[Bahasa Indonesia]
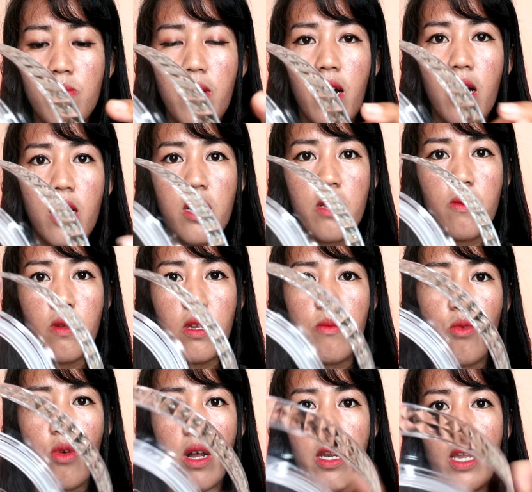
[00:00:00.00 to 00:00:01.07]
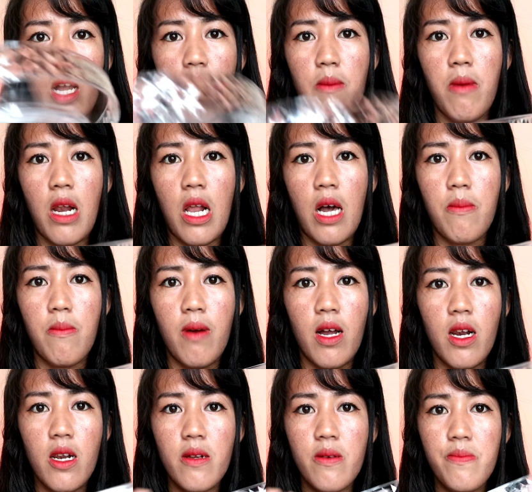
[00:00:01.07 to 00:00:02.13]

banget ini bukan yang abal-abal